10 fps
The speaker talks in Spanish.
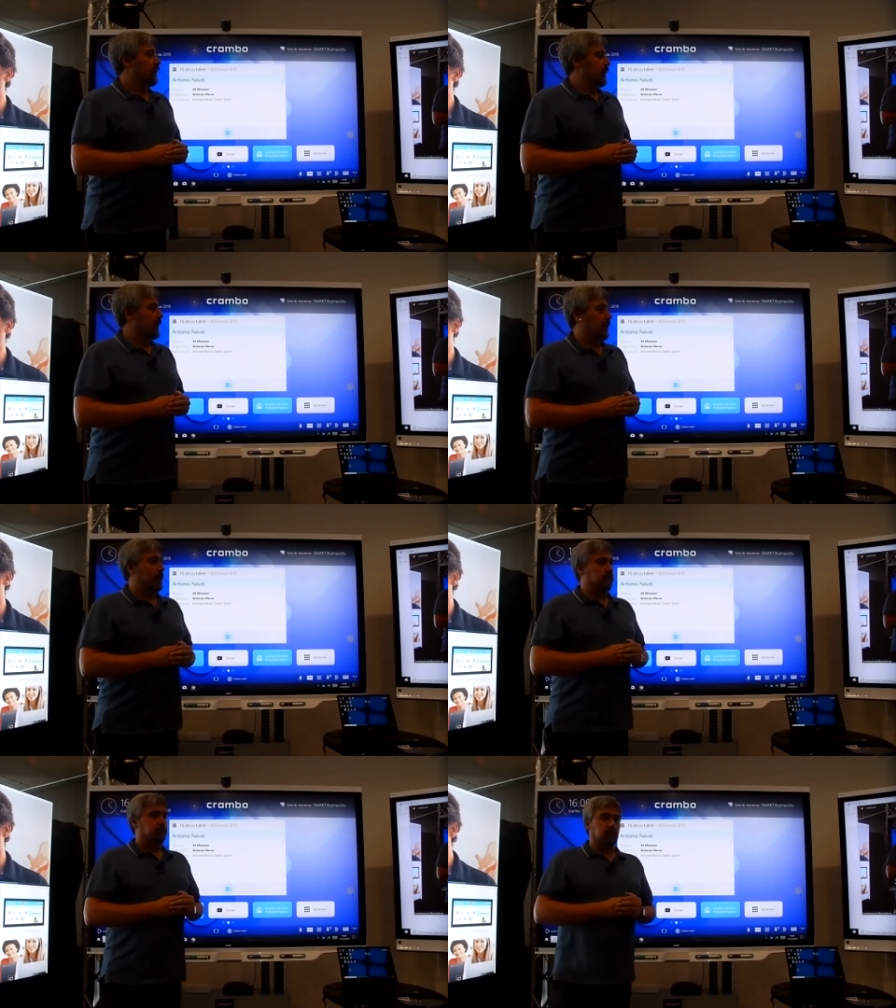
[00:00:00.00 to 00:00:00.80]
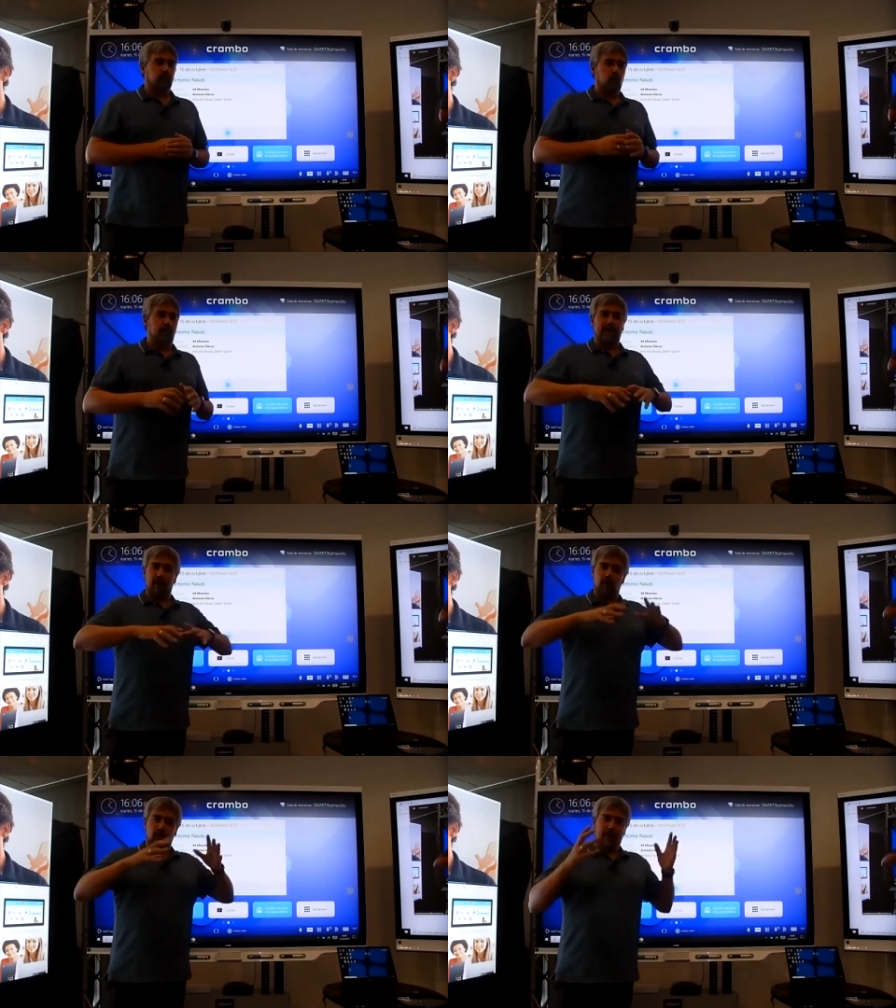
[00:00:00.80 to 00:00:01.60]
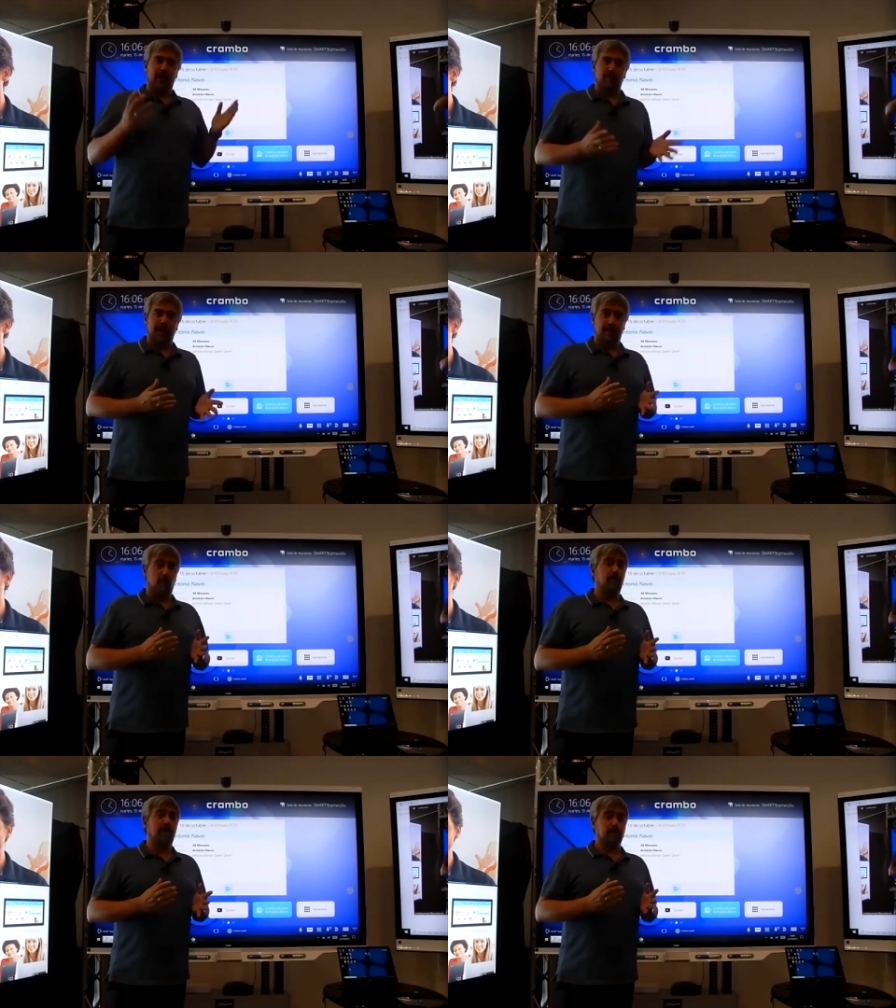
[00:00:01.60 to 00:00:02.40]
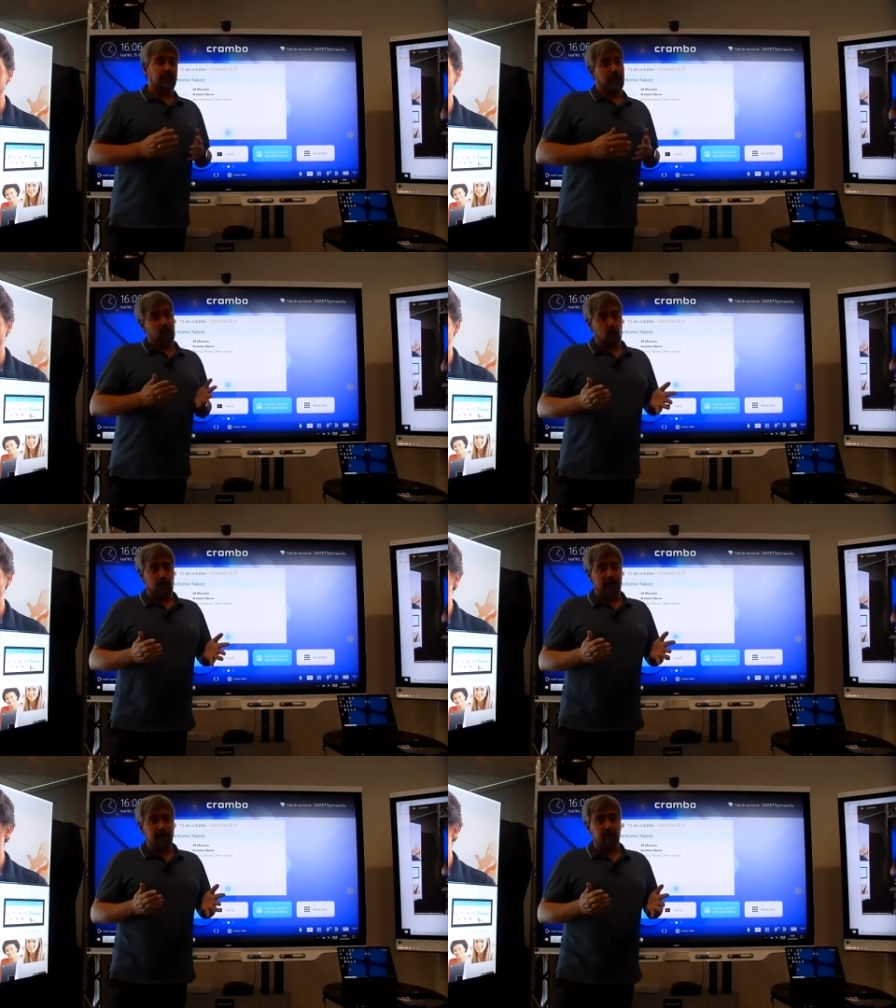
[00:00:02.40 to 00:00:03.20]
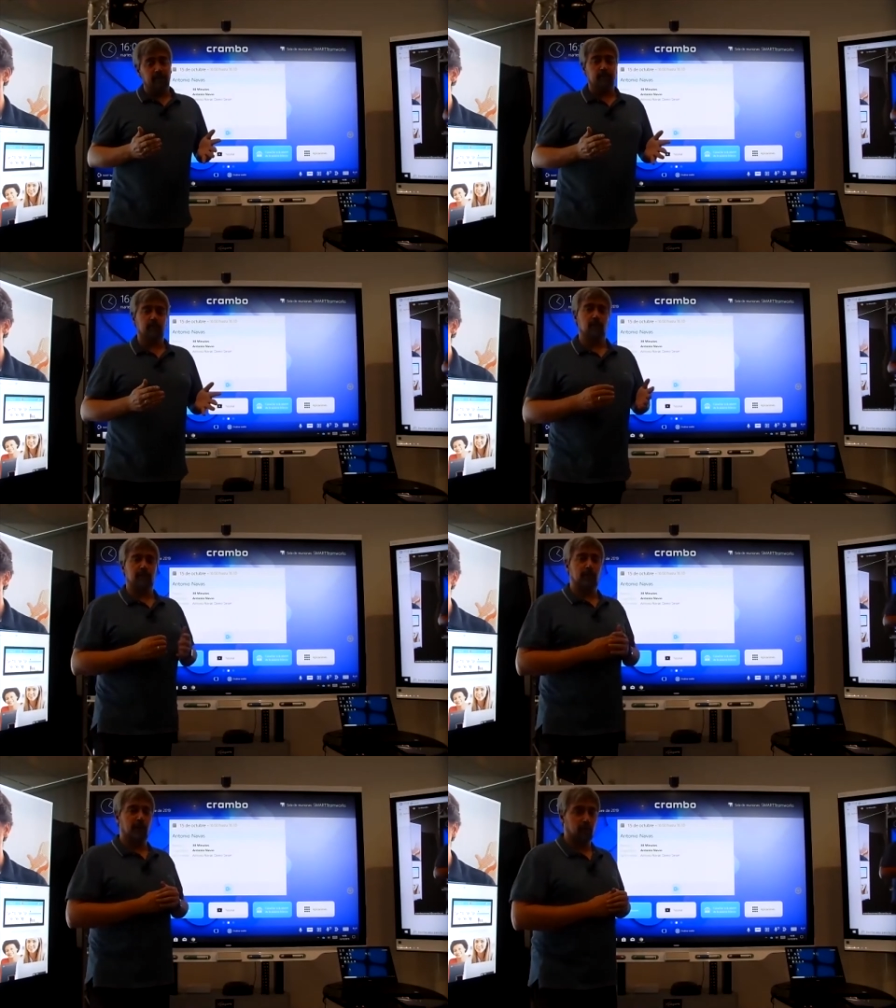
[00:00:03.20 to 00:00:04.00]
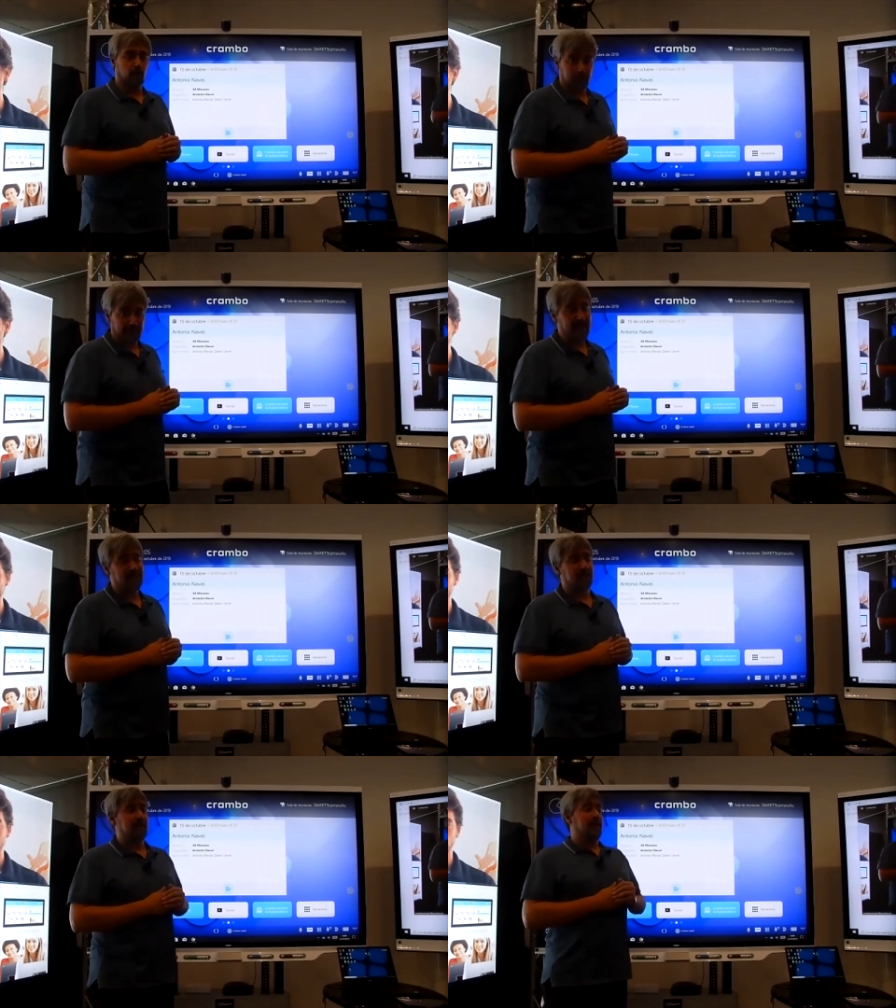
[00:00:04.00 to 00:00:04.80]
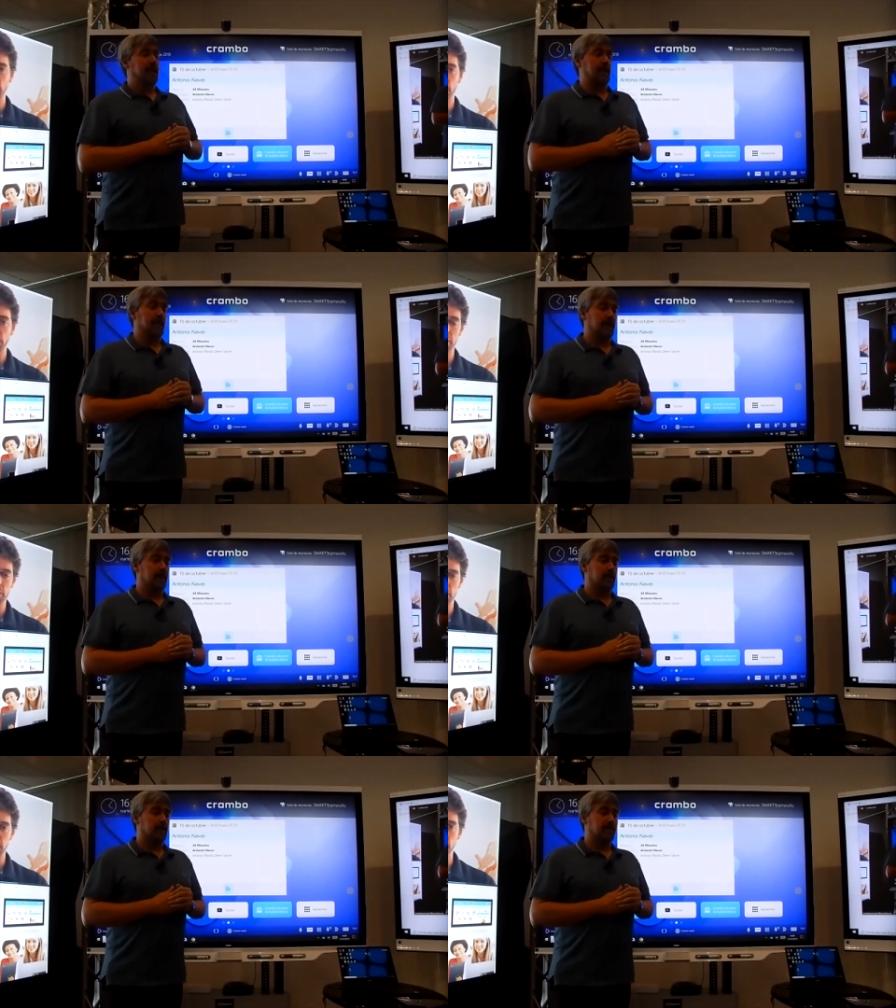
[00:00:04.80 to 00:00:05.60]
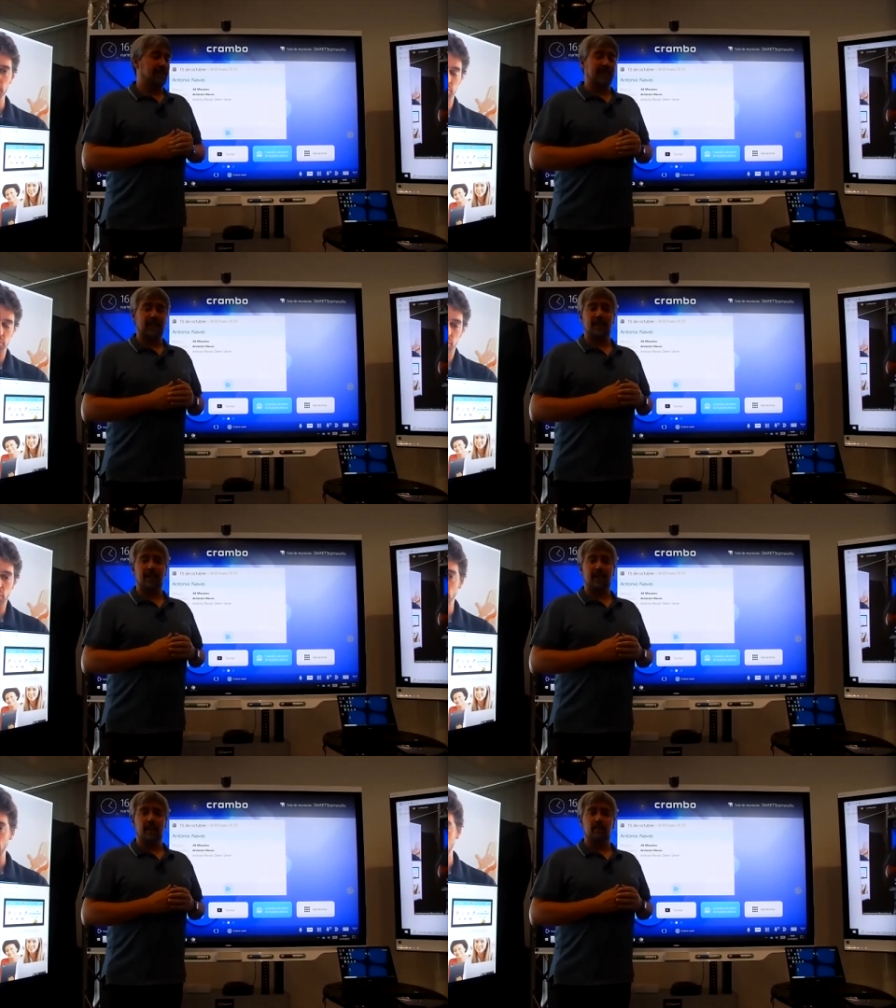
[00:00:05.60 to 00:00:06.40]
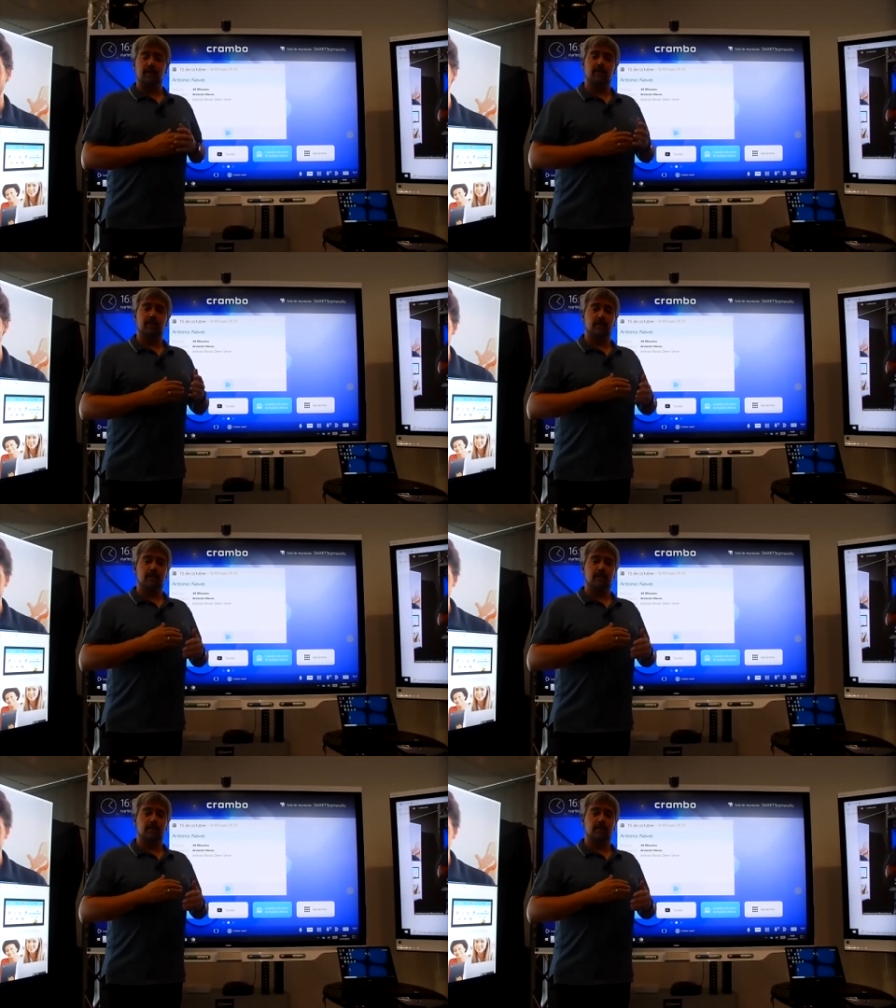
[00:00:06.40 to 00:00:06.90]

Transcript: Eh, comentaros sobre la plataforma Crambo Connect, los que no la conozcáis. Eh, se trata de